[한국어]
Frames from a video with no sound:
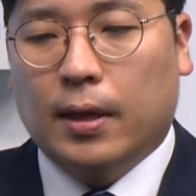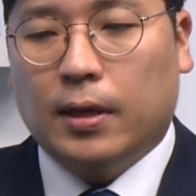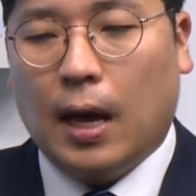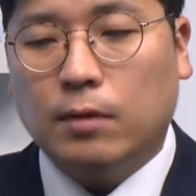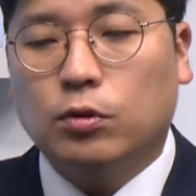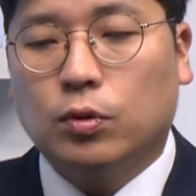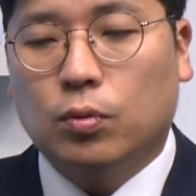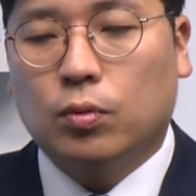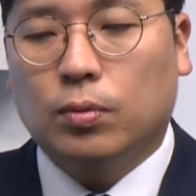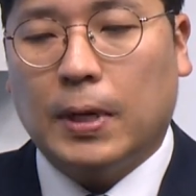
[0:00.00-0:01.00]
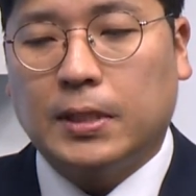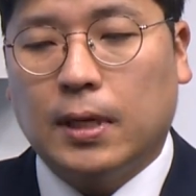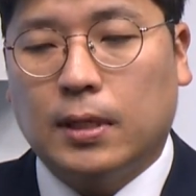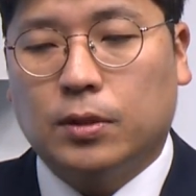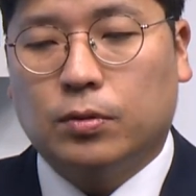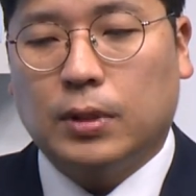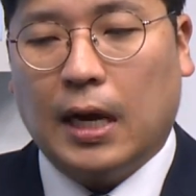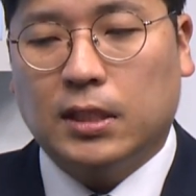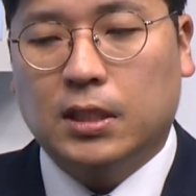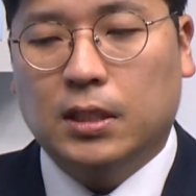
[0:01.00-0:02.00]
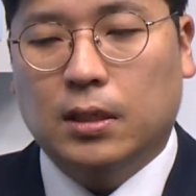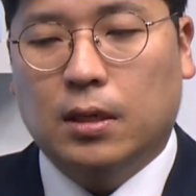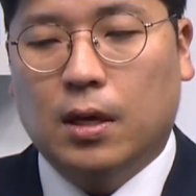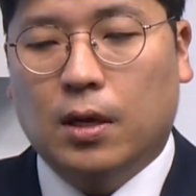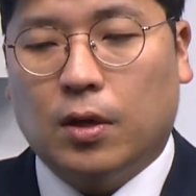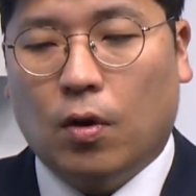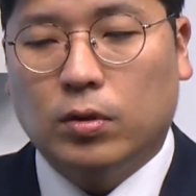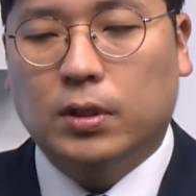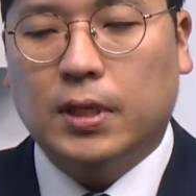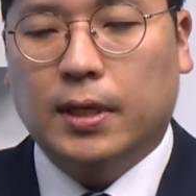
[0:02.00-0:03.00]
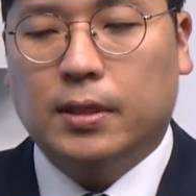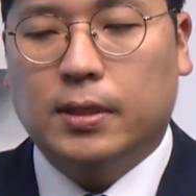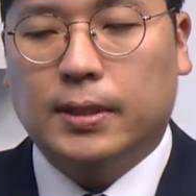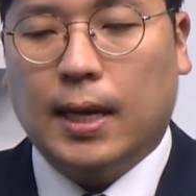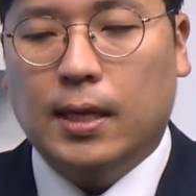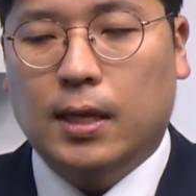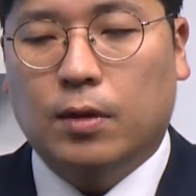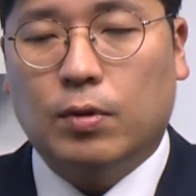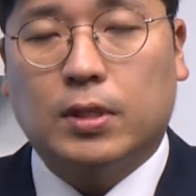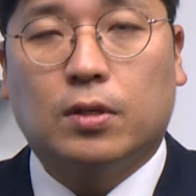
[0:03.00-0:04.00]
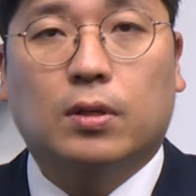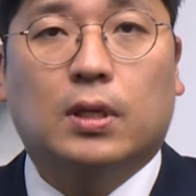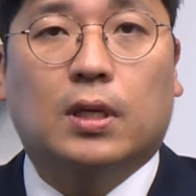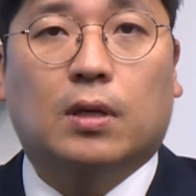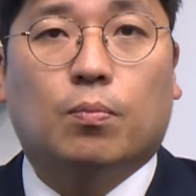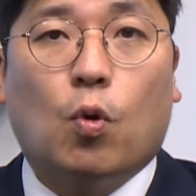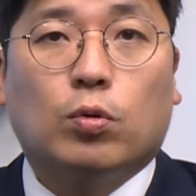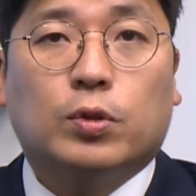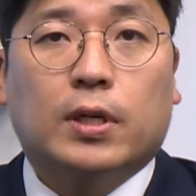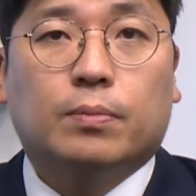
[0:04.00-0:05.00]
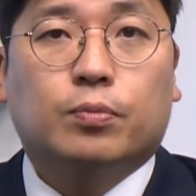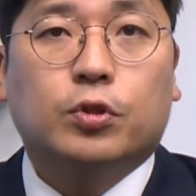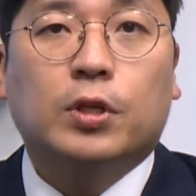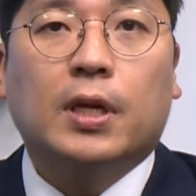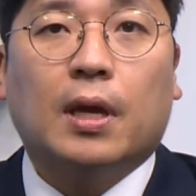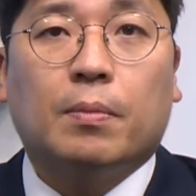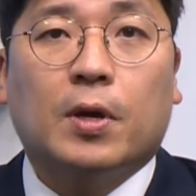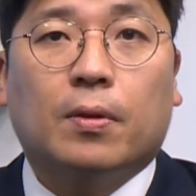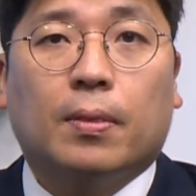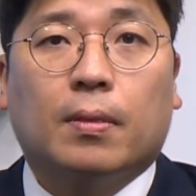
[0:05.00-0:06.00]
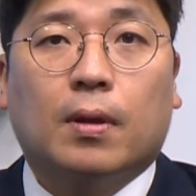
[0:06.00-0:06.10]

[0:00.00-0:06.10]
한국도 마찬가지로 다시 경제를 살리기 위해서 이 봉쇄를 풀게 되면